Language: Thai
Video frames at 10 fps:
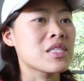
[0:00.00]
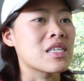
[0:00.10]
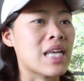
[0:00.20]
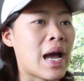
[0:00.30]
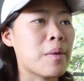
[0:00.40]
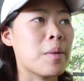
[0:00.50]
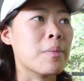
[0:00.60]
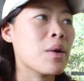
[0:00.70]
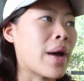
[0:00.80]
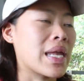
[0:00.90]
หรือถ้าแบบ
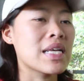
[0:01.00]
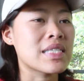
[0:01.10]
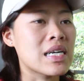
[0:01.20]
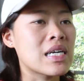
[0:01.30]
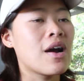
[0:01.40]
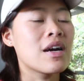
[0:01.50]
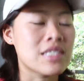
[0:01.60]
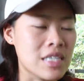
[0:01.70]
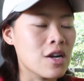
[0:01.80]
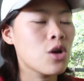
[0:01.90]
ไม่ไหวจริงๆคือ
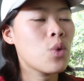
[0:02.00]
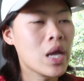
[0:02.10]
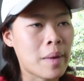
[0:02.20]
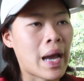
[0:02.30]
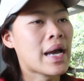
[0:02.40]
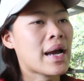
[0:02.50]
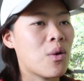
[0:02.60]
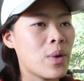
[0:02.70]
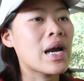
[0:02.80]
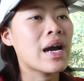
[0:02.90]
ซื้อลู่วิ่งมาให้
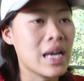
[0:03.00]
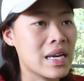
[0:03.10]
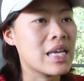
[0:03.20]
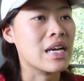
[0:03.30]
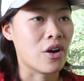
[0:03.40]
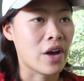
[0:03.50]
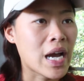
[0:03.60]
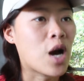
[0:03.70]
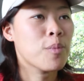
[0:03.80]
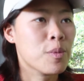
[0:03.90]
เขาวิ่งก็ยังดีอย่างน้อย
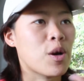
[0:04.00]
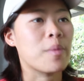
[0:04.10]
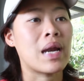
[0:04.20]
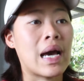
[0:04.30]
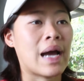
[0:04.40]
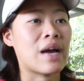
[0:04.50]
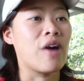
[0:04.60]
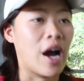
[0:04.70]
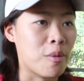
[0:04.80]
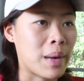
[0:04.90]
ให้เขาปลดปล่อยพลังงานข
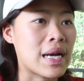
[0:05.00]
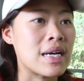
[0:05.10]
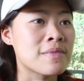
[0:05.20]
องเขามั่ง